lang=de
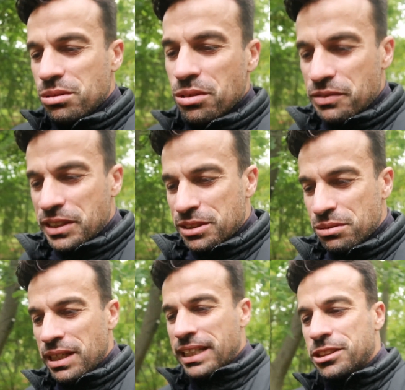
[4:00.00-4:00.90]
so luftig,
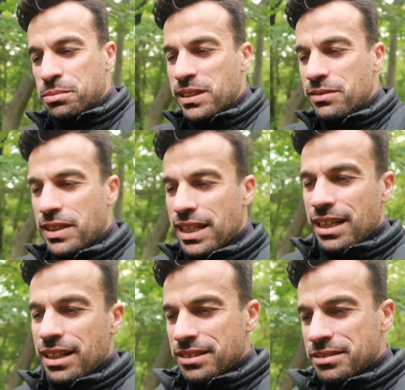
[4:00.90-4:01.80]
so leicht spielen wie
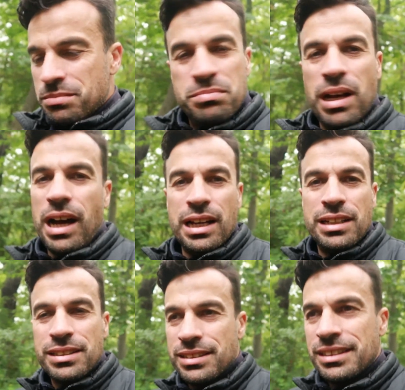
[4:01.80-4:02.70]
er?
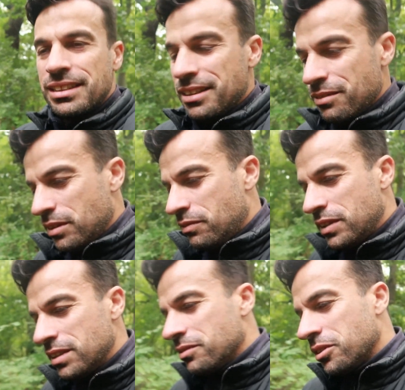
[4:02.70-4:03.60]
Alle. Wie
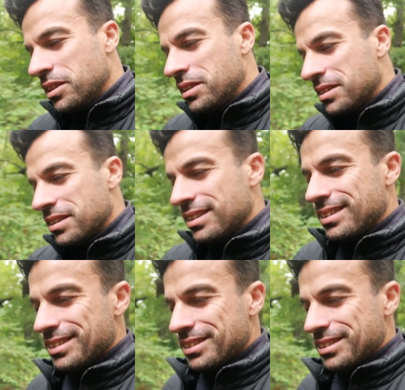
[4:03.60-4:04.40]
viele wollen